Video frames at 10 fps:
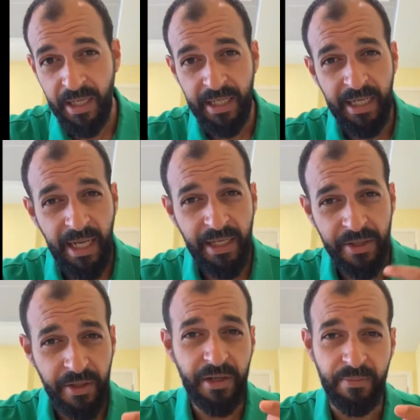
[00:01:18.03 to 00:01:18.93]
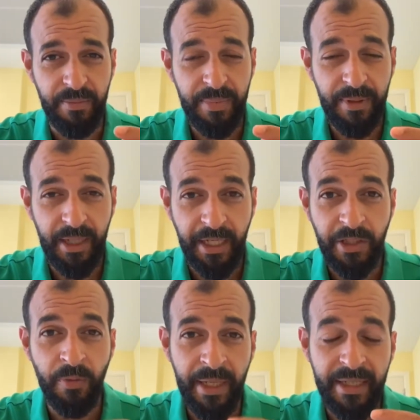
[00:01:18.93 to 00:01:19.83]
لا يرغب أن
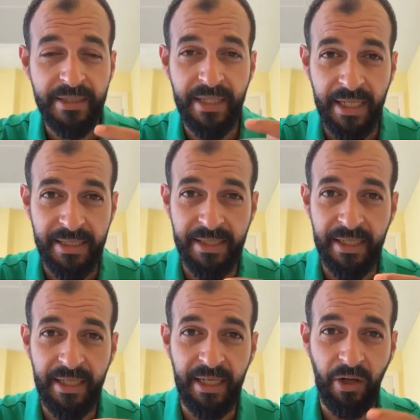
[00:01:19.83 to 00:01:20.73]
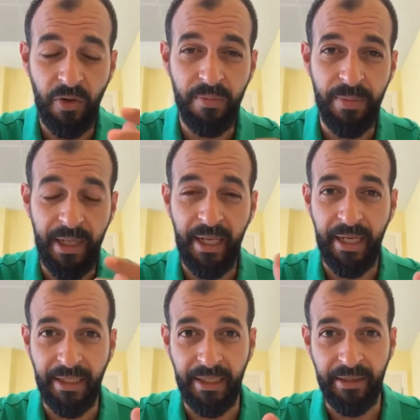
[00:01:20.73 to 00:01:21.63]
يمارس هذا الحب
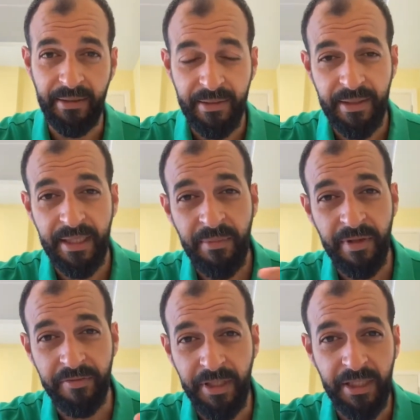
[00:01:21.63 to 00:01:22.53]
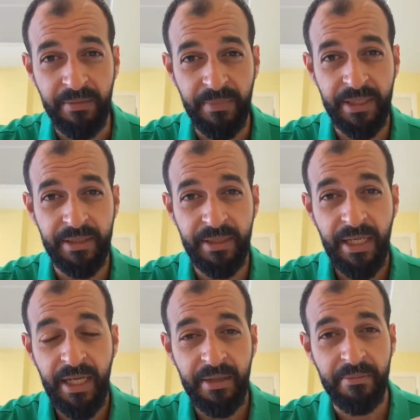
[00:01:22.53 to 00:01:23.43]
الحقيقي لما فيه من
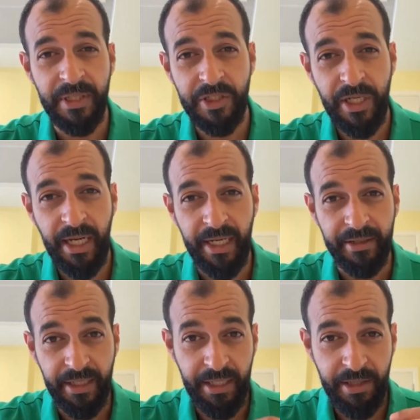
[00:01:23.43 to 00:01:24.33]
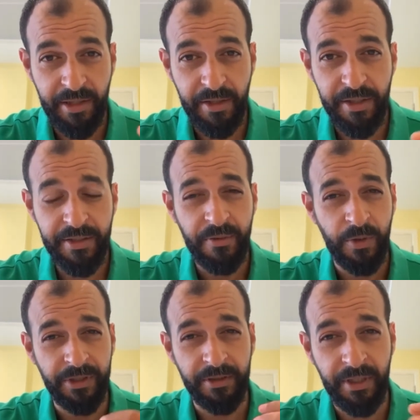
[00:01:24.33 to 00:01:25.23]
مشاعر إيثار
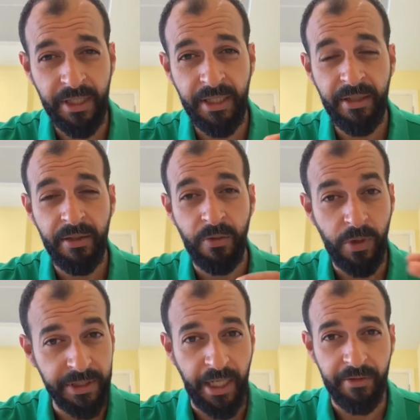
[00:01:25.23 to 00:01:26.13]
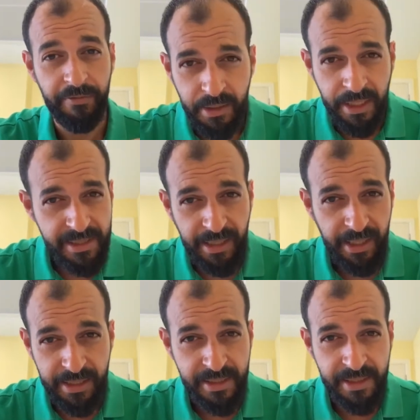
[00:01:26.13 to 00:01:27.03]
وتضحية وضعف
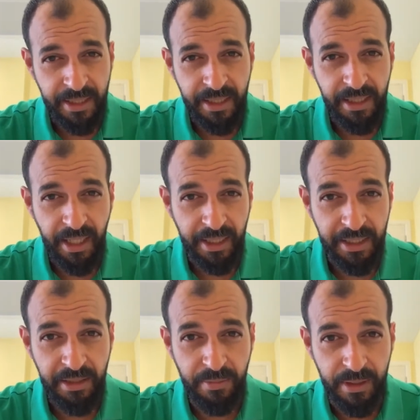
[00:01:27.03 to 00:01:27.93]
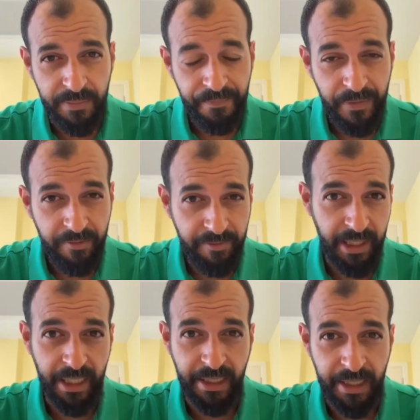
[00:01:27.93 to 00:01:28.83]
نزعة إنسانية عجيبة في
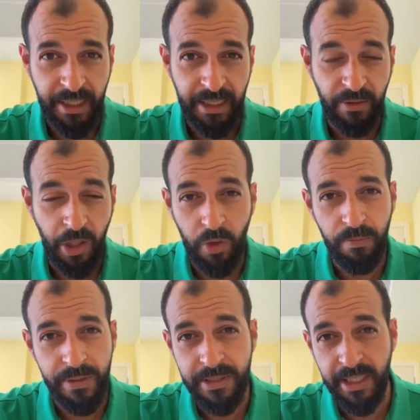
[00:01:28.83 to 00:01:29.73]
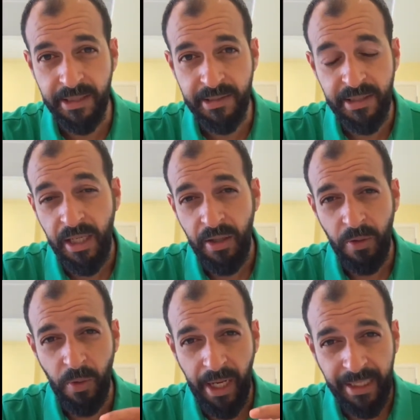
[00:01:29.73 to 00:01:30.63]
الأنانية وحب الذات
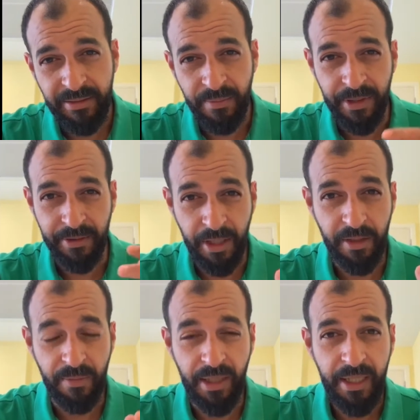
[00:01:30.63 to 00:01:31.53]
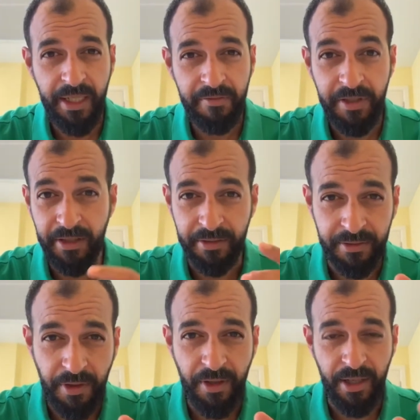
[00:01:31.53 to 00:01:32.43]
وعدم الرغبة في
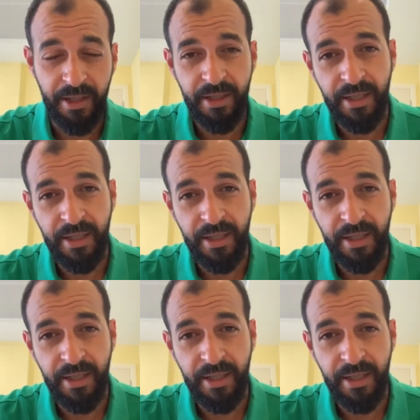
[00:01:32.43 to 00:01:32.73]
إرضاء